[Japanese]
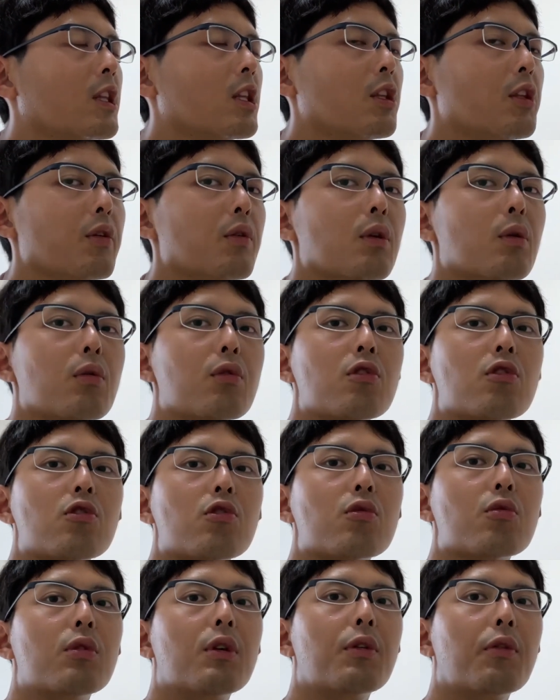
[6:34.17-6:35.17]
ではご
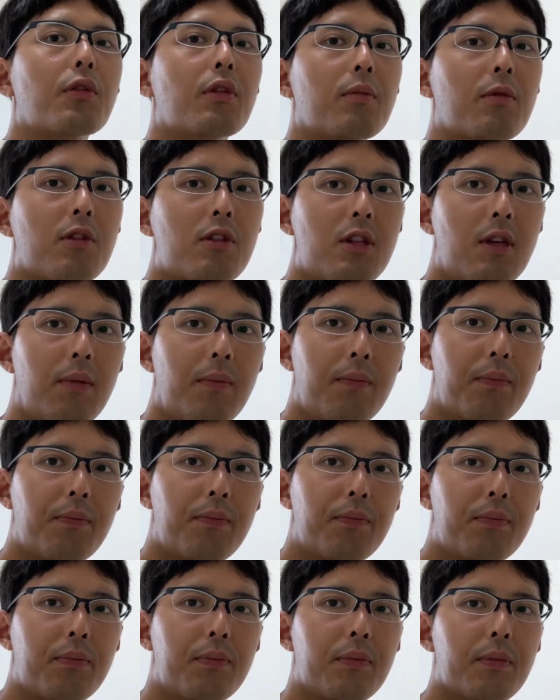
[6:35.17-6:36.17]
視聴ありがとうございました
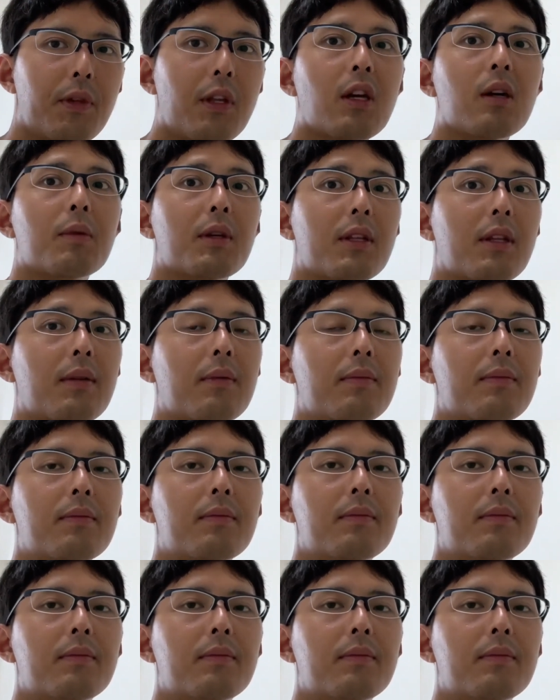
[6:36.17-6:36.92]
ではまた